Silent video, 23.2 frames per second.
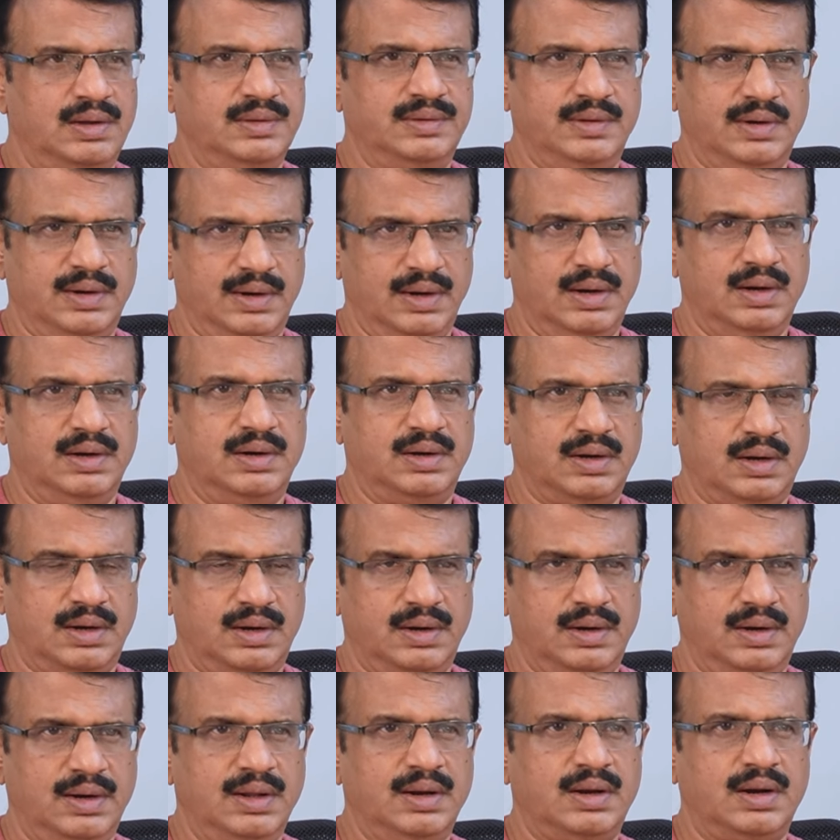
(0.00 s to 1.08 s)
ఆంజనేయులు అంటారు
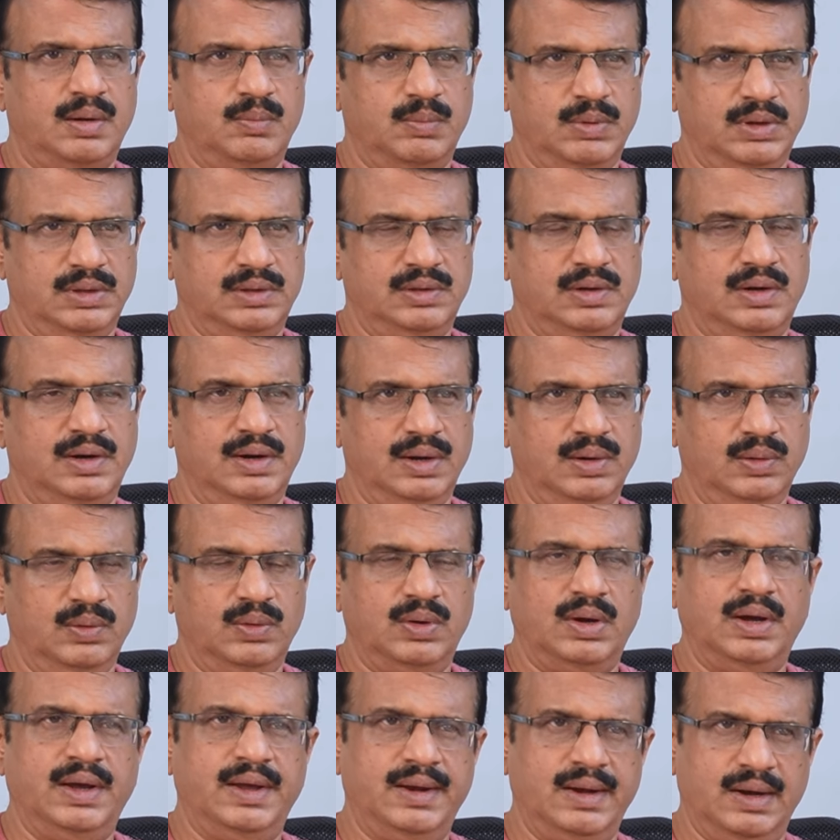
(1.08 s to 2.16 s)
ఆయన రామాంజనేయులు
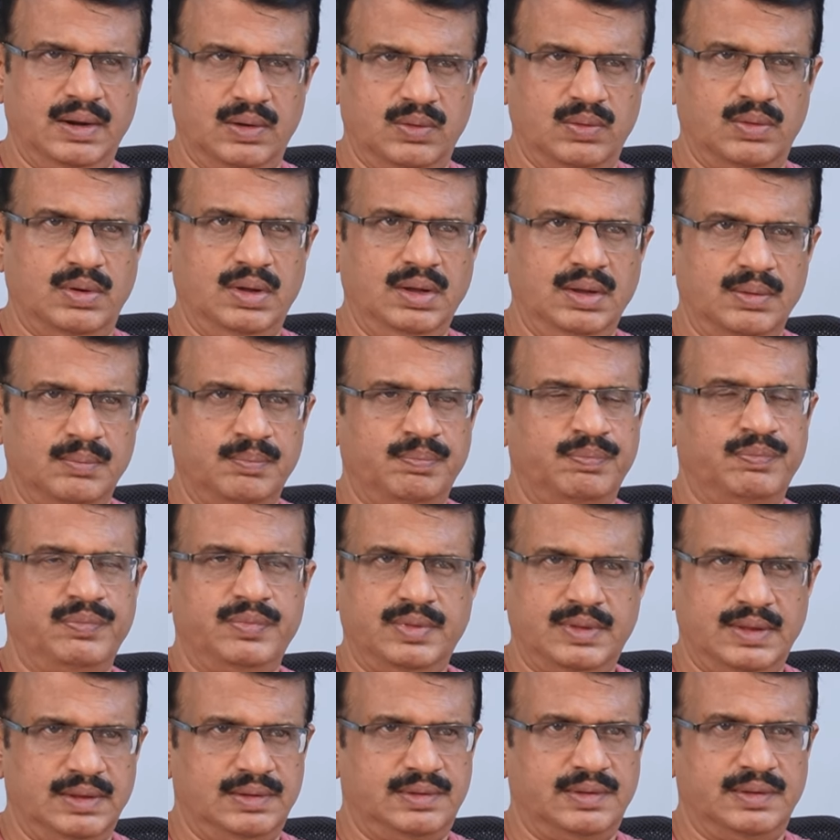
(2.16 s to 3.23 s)
ఆయన్ని కూడా
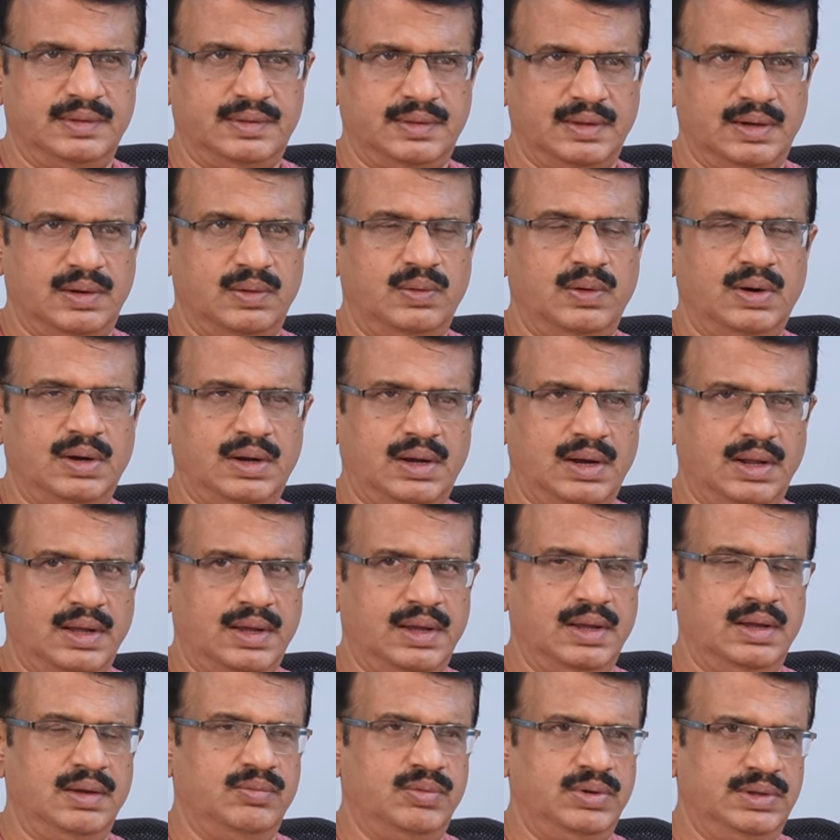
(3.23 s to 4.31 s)
తీసేశారు
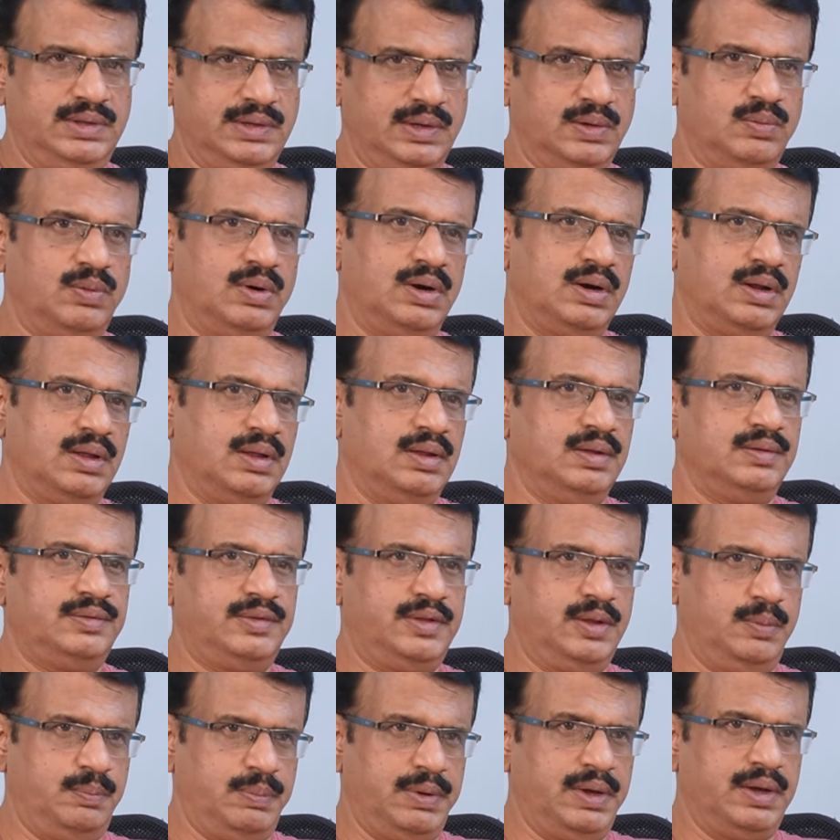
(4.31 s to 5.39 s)
అట్లాగే విజయవాడ
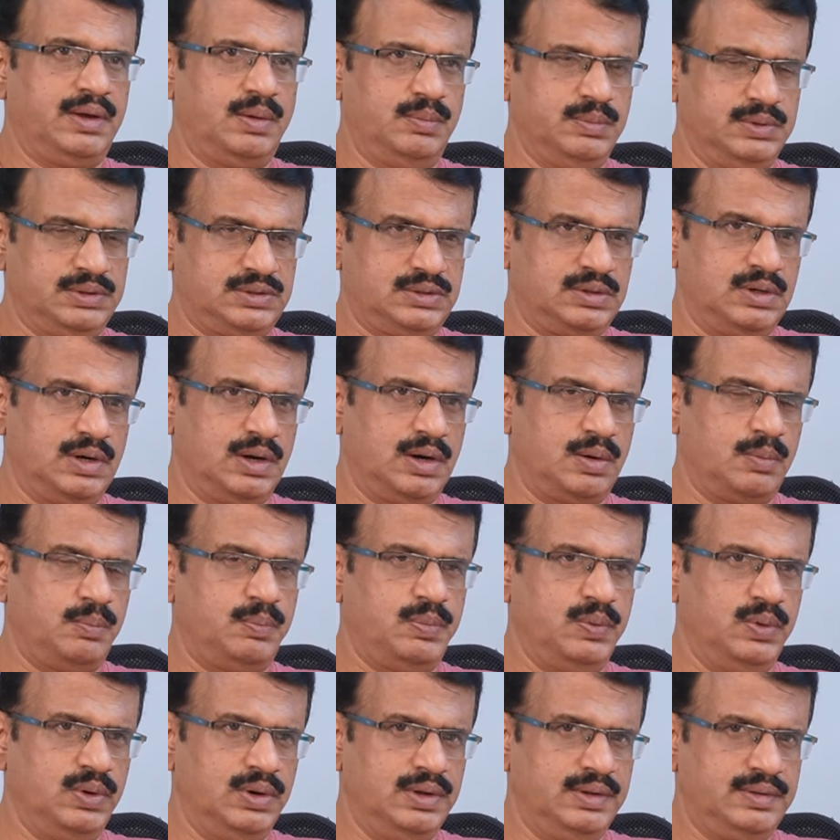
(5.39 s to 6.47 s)
సిపి కమిషనర్ ఆఫ్
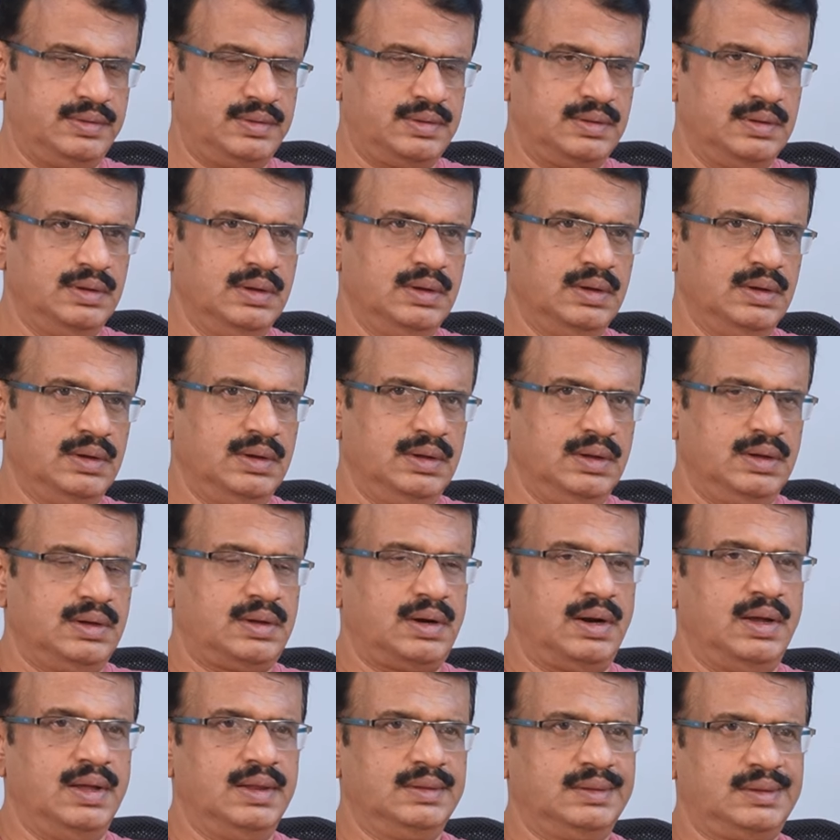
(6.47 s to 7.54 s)
పోలీస్
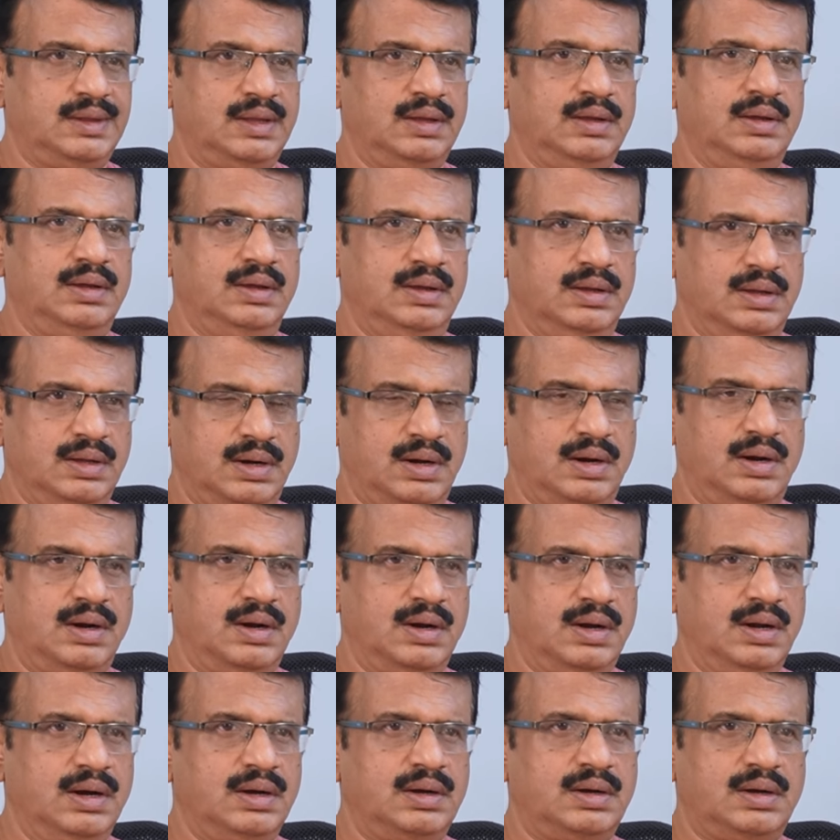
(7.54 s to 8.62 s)
క్రాంతి
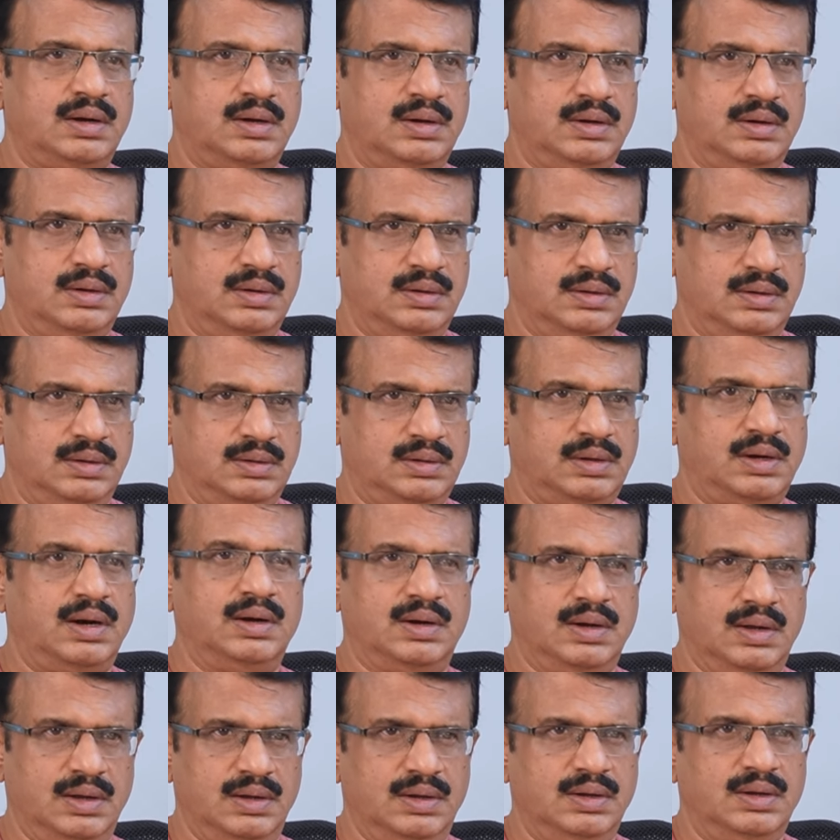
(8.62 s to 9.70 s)
రాణా
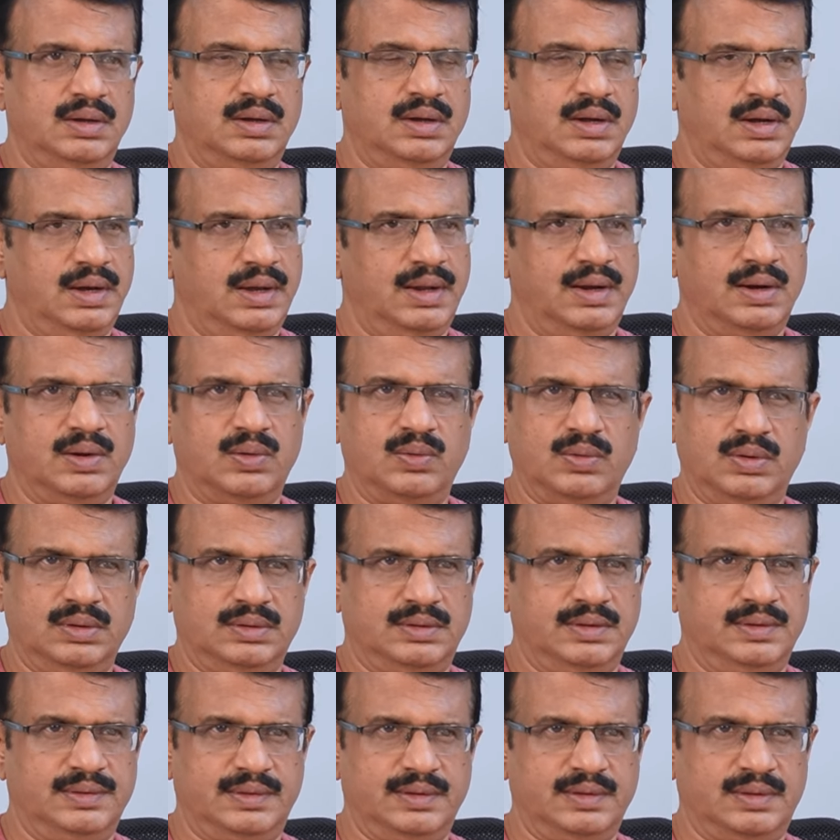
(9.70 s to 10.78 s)
టాటా ఆయన్ని కూడా
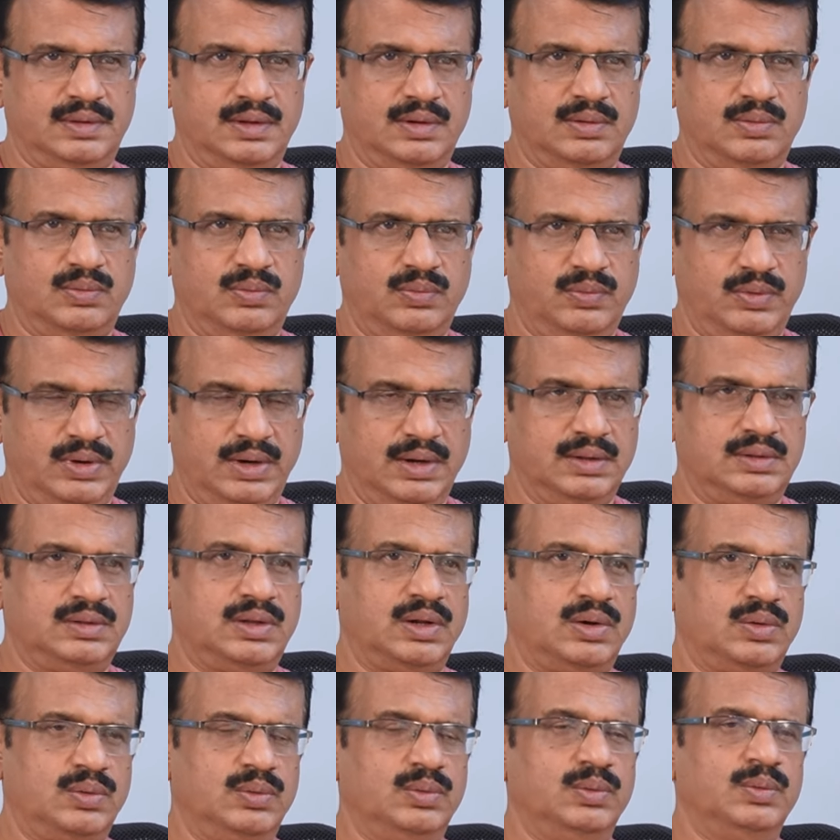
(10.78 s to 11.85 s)
తీసేశారు
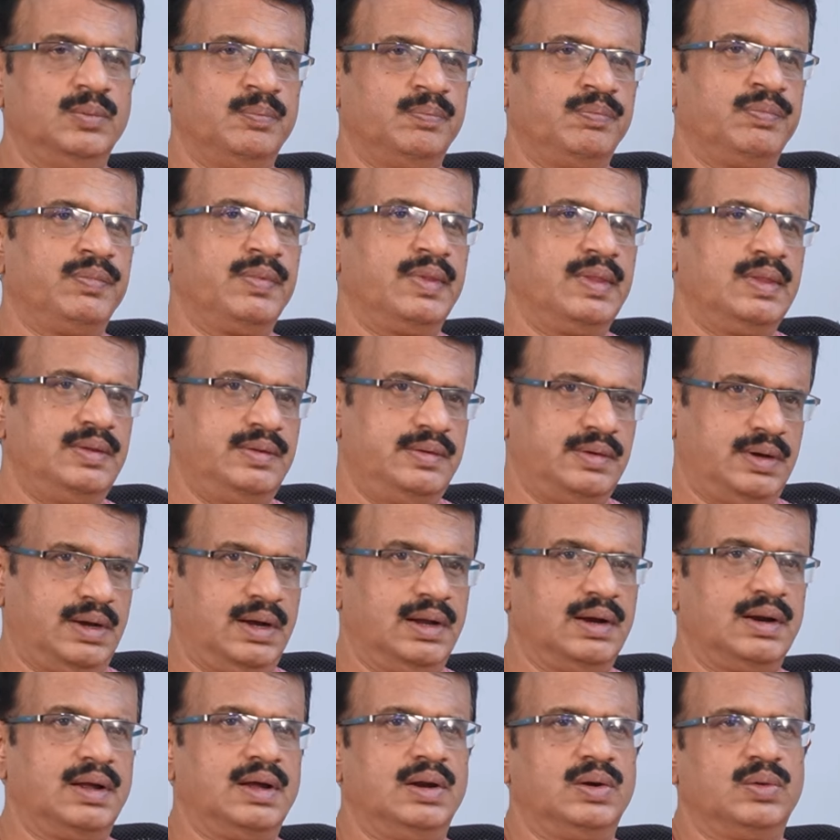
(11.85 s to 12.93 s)
వీళ్ళిద్దరూ
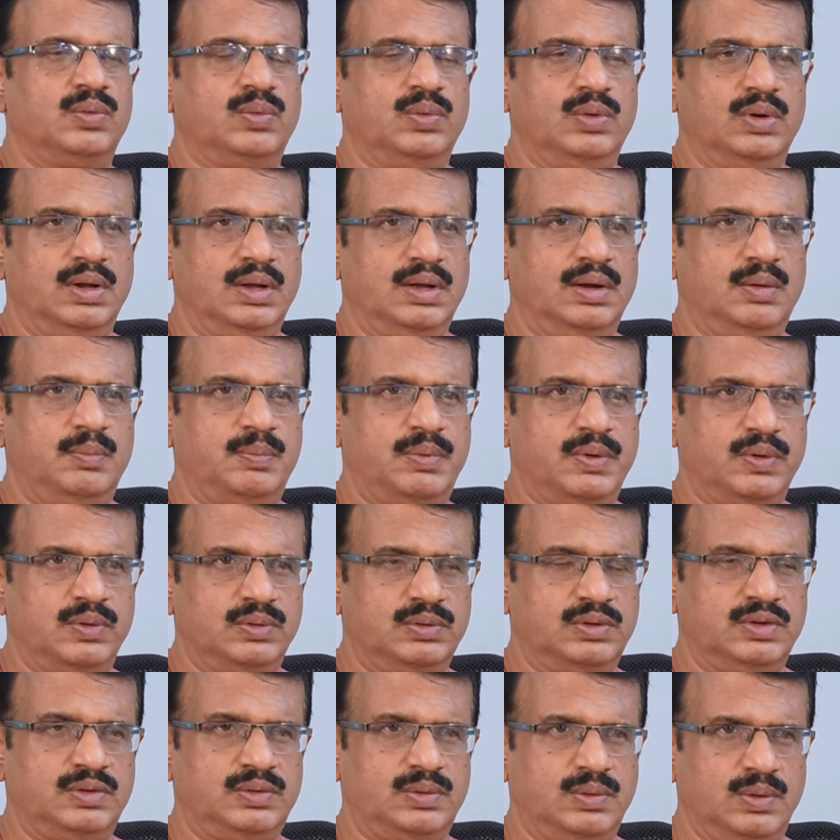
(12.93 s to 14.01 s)
జగన్కి అనుకూలంగా
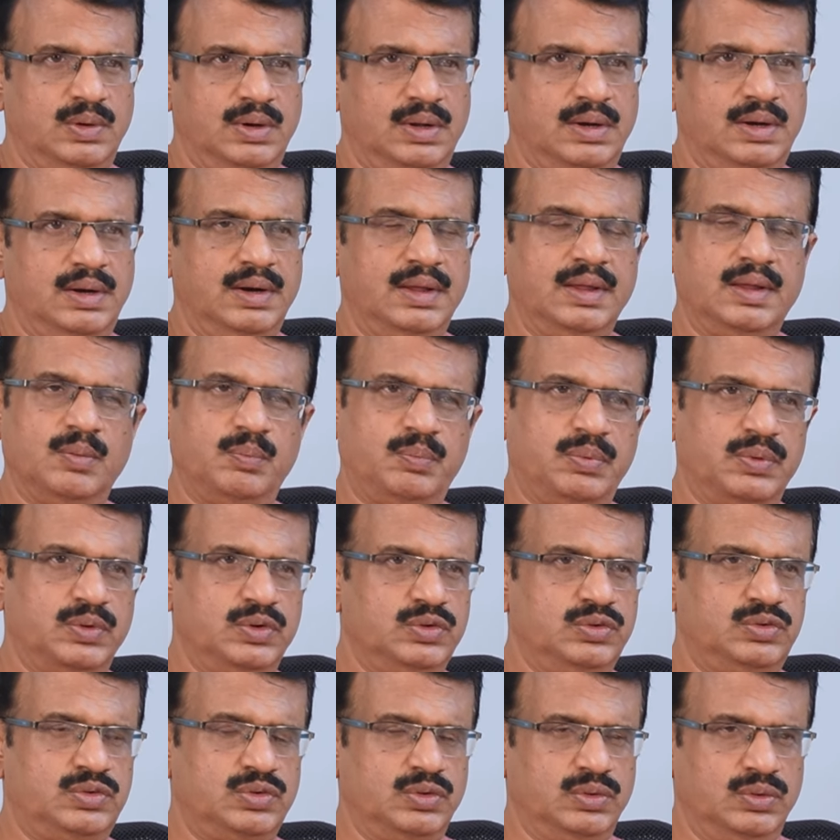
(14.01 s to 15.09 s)
ప్రవర్తిస్తున్నారని ఎప్పటి
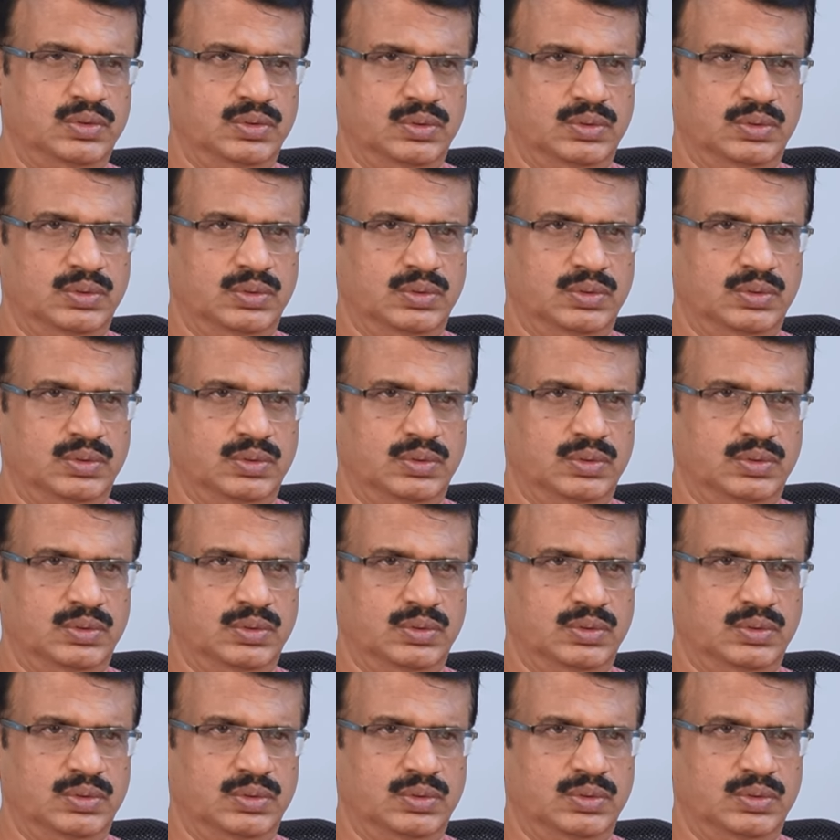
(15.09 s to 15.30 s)
నుంచో